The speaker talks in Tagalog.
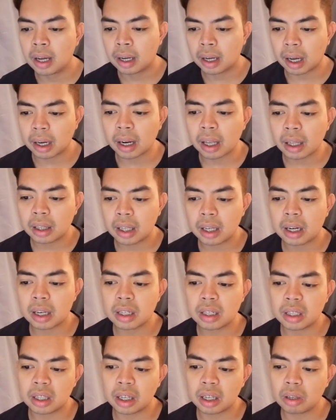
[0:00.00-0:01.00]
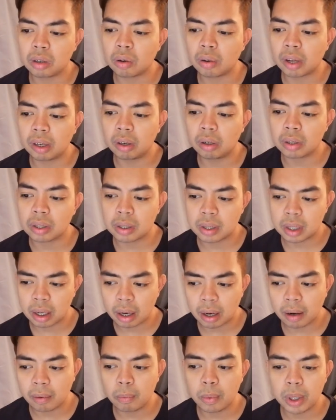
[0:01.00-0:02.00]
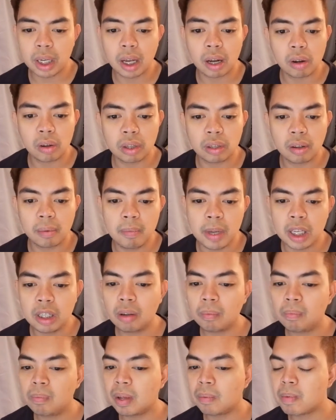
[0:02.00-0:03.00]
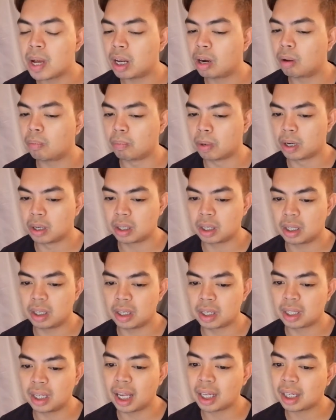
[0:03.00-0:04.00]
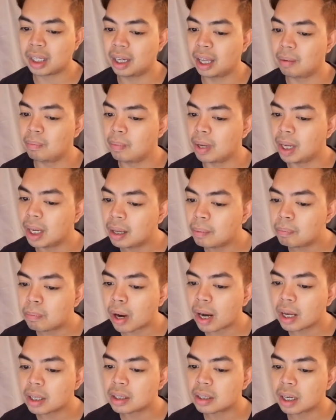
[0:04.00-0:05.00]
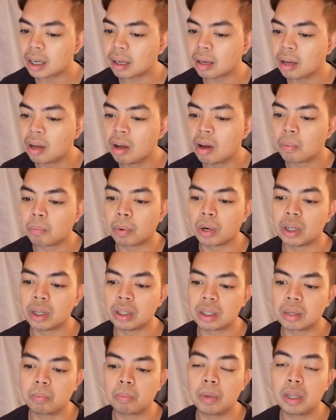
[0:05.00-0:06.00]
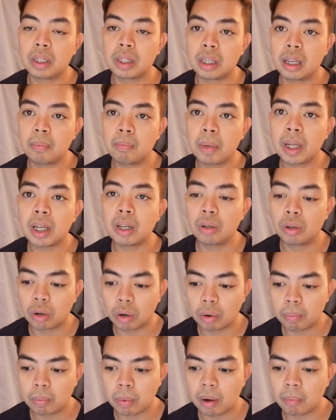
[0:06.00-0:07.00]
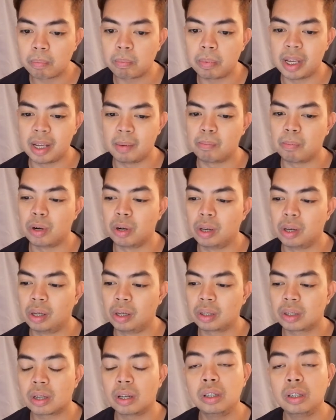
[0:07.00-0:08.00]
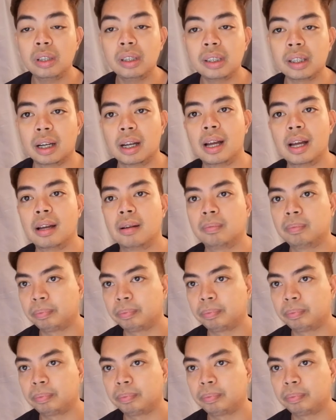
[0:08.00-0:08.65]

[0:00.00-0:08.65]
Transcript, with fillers: characteristic you can observe with the condominium developers is that they build project for a specific group of people. So yun nga.